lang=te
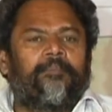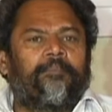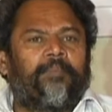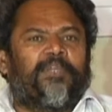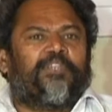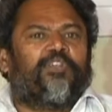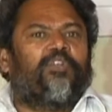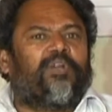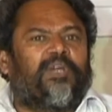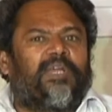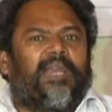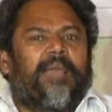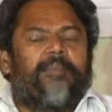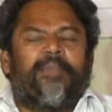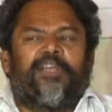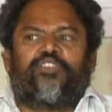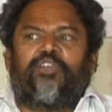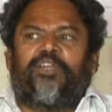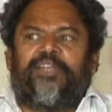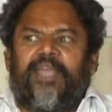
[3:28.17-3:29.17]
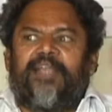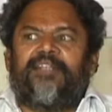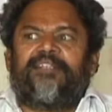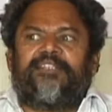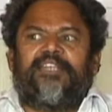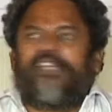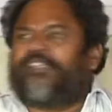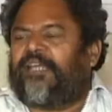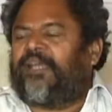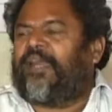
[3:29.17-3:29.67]
ప్రజలు క్లైమాక్స్లో ఏం
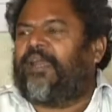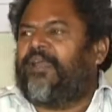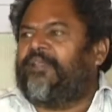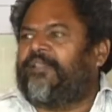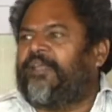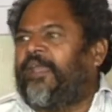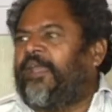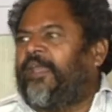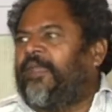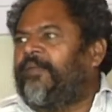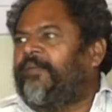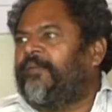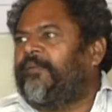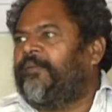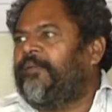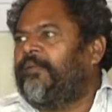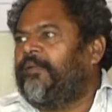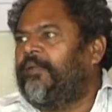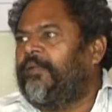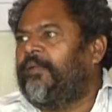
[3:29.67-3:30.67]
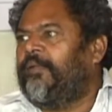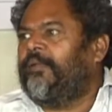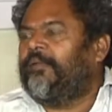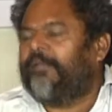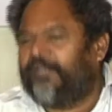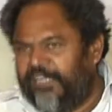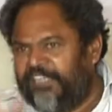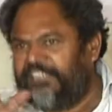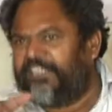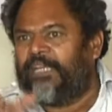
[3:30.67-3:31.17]
చేశారనేదే
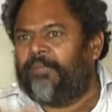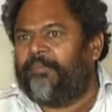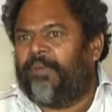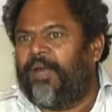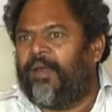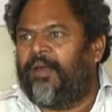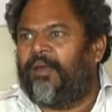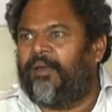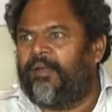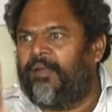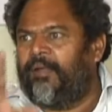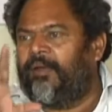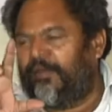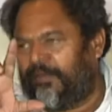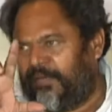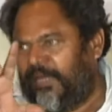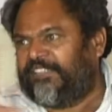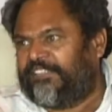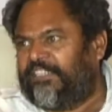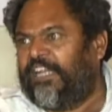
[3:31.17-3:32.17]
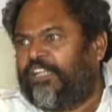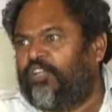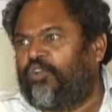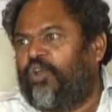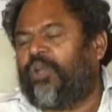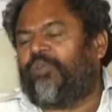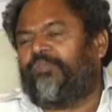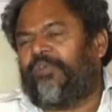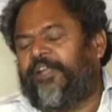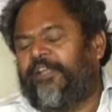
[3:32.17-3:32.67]
ఈ సినిమా
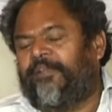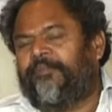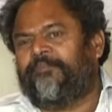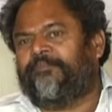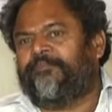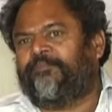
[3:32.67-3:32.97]
రాజ్యాధికారం అండి